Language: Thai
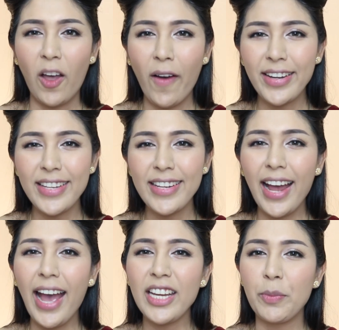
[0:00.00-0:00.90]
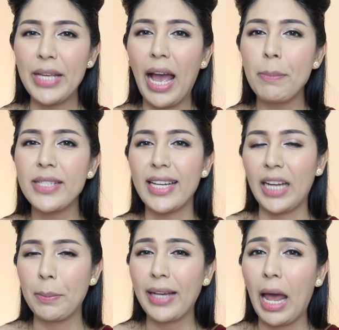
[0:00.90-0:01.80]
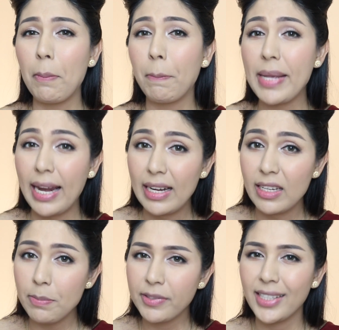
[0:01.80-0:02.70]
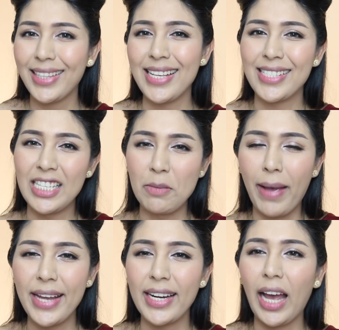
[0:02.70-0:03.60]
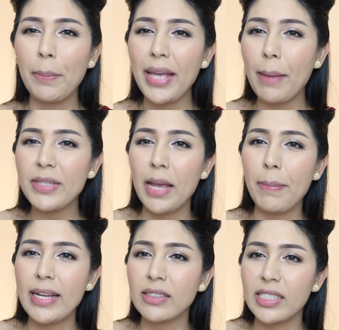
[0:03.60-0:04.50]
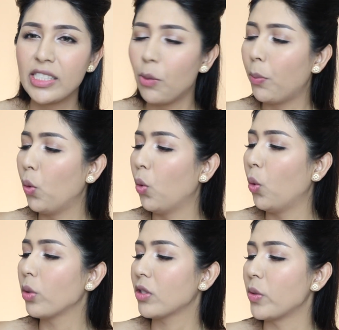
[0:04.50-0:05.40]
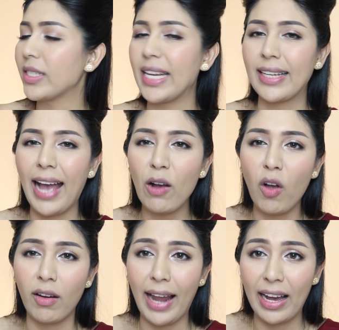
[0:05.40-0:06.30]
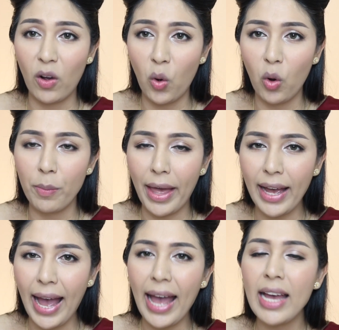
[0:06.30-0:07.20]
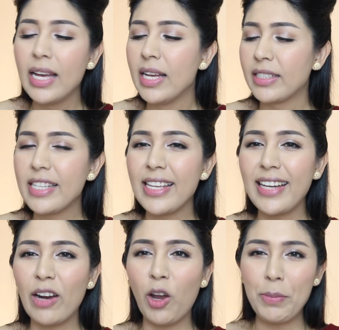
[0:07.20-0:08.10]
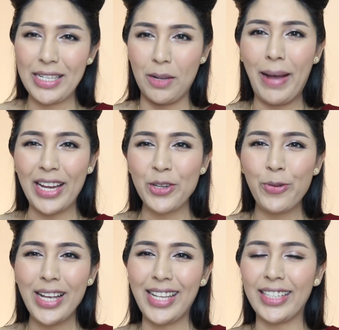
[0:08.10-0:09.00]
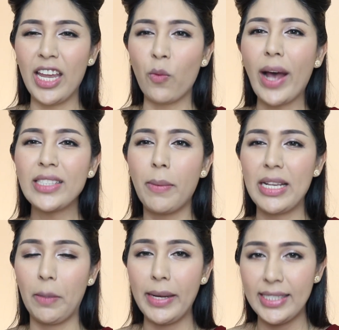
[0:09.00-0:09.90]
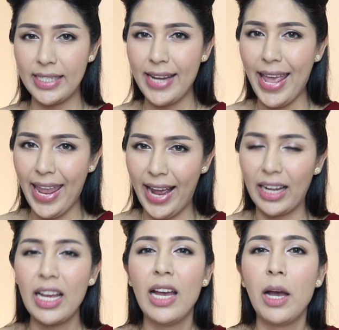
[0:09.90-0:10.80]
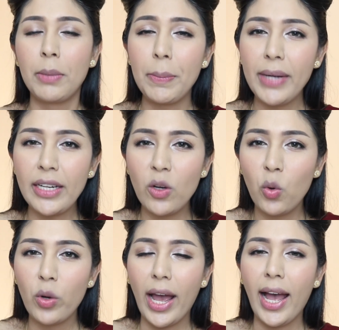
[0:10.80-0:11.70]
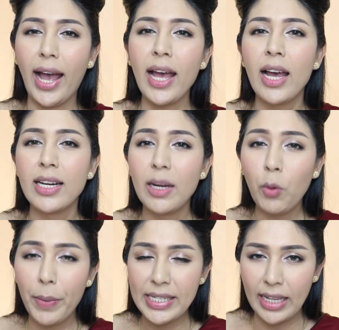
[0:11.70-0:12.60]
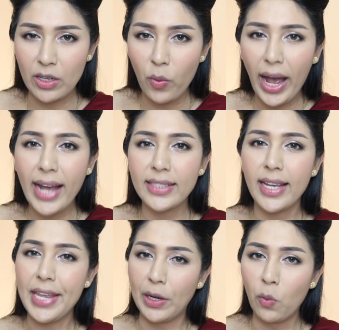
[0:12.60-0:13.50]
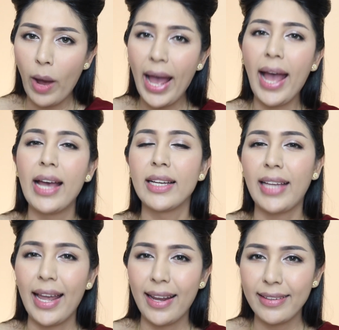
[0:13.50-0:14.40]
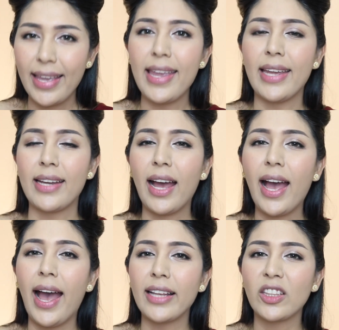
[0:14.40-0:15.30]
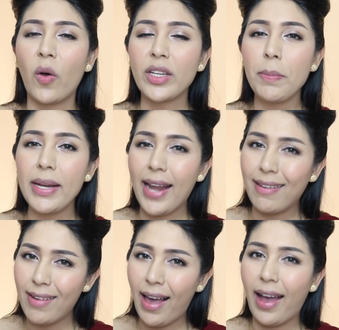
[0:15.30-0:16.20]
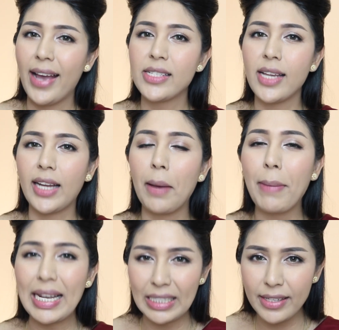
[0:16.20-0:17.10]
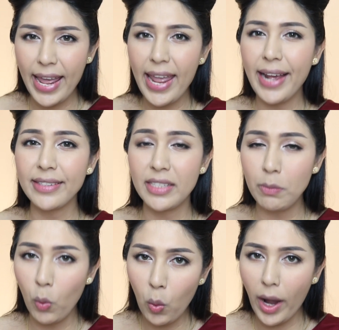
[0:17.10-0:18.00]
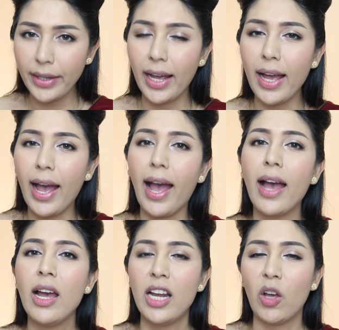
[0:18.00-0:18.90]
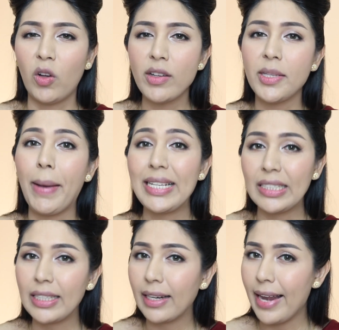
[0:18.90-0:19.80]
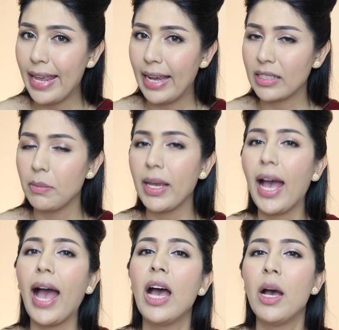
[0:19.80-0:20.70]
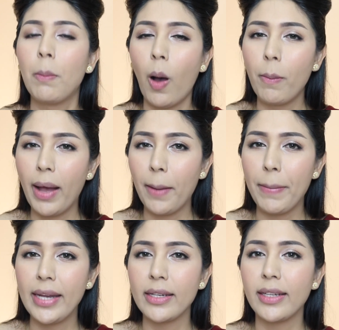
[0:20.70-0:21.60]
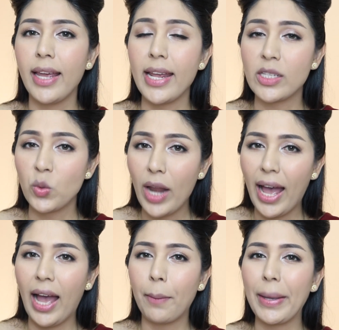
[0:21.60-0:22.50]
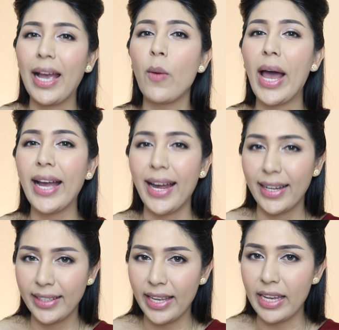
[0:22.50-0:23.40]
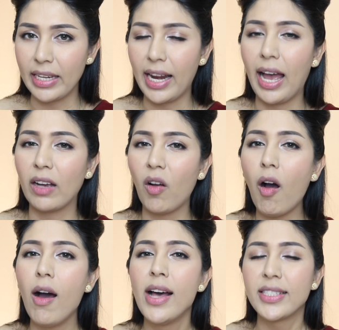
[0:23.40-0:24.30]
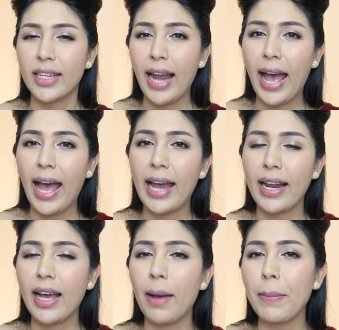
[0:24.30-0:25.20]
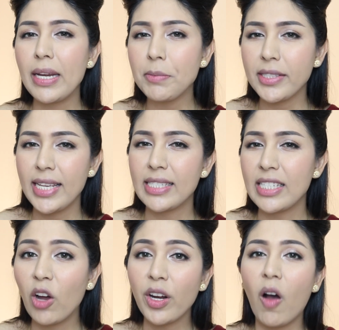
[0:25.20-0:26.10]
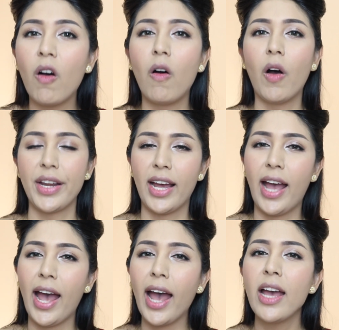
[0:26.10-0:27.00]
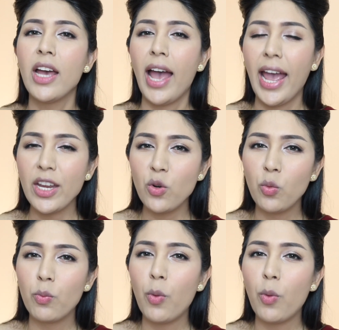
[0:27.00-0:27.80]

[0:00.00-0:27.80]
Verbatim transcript: ตอนนี้นะคะเดี๋ยวพี่อ้ำจะทำการเปลี่ยนลิปสติกสีใหม่นะคะพี่อ้ำใช้เป็นสีชมพูศูนย์เจ็ดเก้าของลังโคมนะคะจริงๆแล้วเราเปลี่ยนสบายด้วยสังเกตว่าสบายจะเป็นสีแดงเพื่อนๆดูนะคะเรื่องบุพเพสันนิวาสจะเห็นว่ากาลเกตนะคะตอนที่เป็นนางร้ายจะทาปากสีแดงสีม่วงนะคะแล้วก็สบายสีแรงๆใช่ไหมคะพอมาเป็นเกศสุรางไปเข้าร่างกาลเกตนะคะก็จะทานะคะเป็นลิปสติกสีอ่อนๆนะคะให้ดู